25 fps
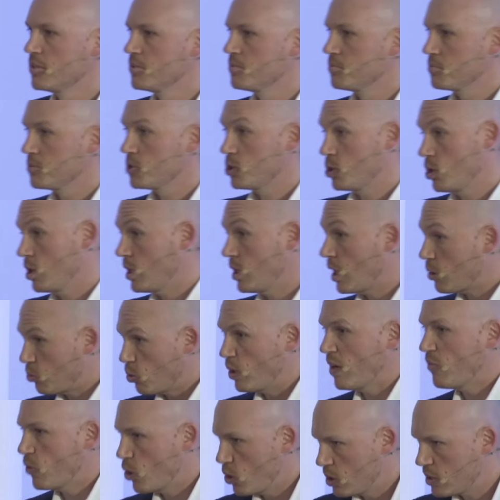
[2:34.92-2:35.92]
Ci sono andato una
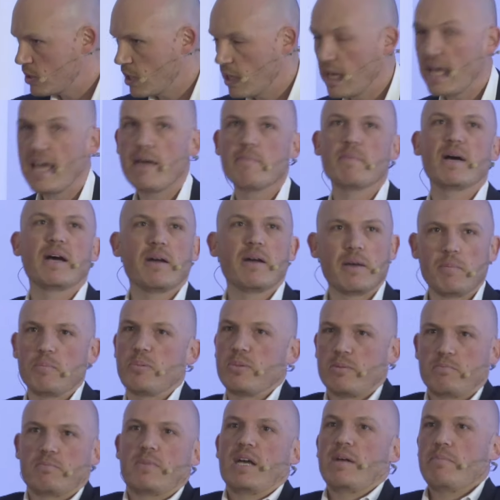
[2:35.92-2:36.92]
volta. Eh, ma, è,
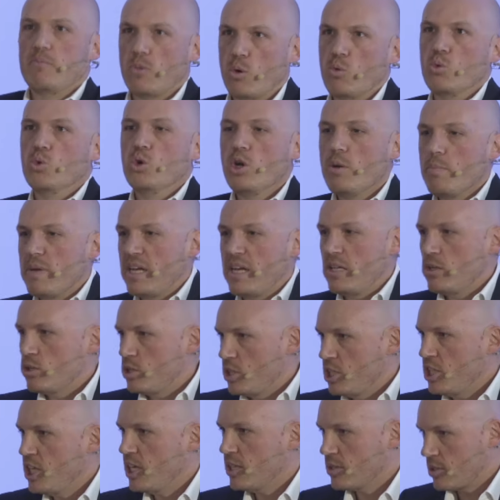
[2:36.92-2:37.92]
ma è, uno è meglio di
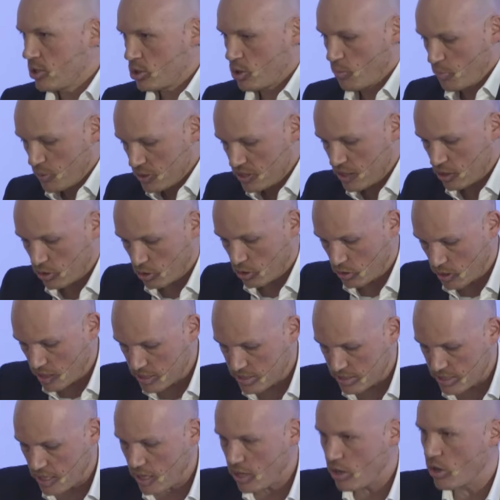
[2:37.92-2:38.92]
niente, sono passato da
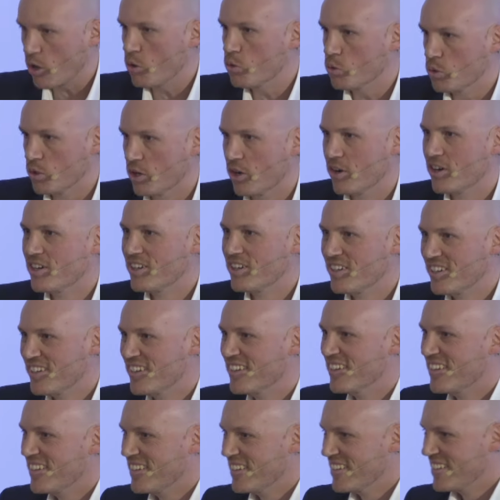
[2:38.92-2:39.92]
zero a uno.
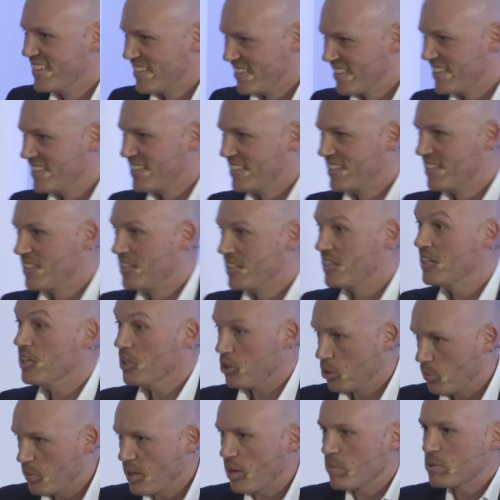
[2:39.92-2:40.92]
E
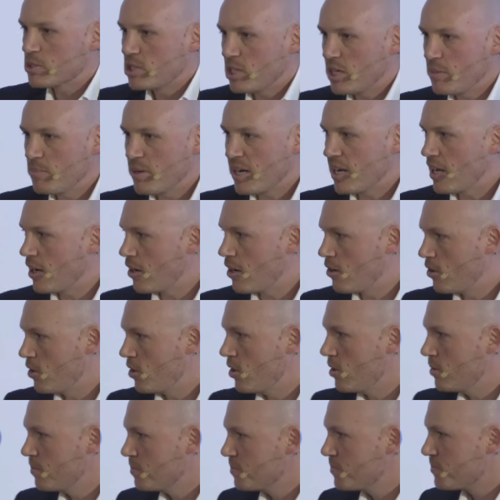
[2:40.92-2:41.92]
dobbiamo celebrarlo,
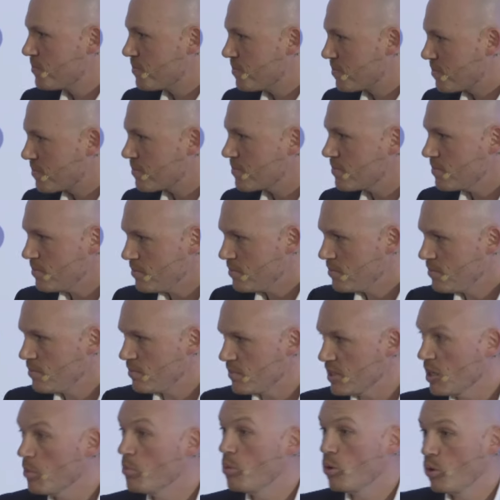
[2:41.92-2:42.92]
no?
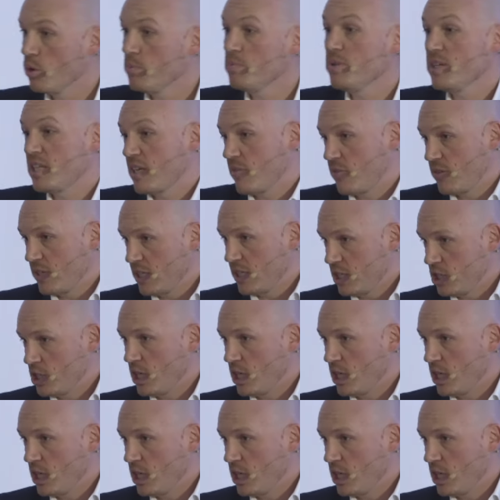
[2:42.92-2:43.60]
Poi mica finisce